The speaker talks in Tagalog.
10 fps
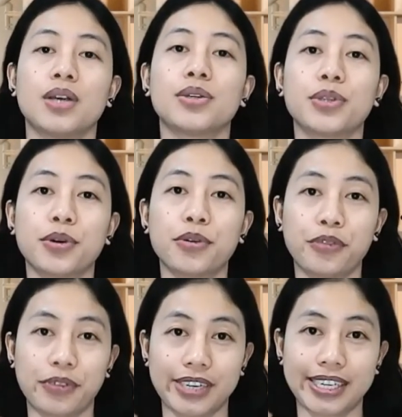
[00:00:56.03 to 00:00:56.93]
So
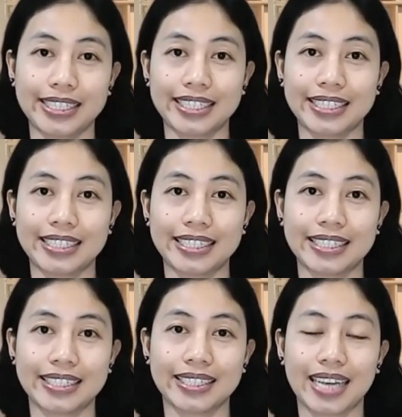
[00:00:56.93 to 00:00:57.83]
first,
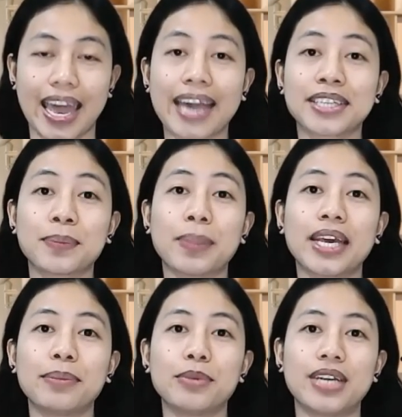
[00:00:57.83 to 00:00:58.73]

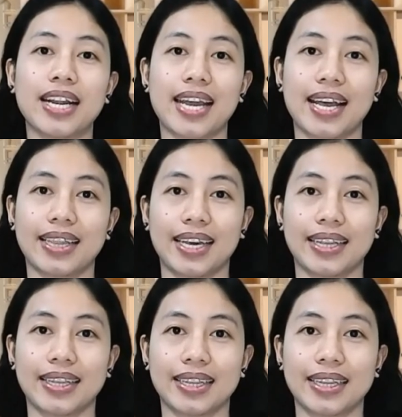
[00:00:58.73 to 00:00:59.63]
explain muna
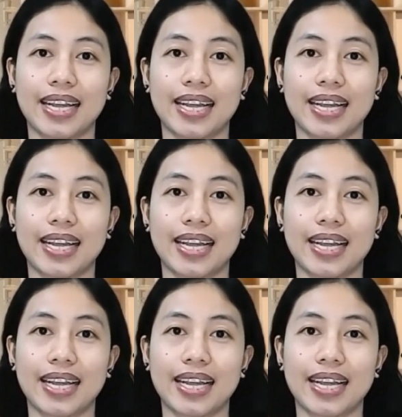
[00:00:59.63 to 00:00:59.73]
natin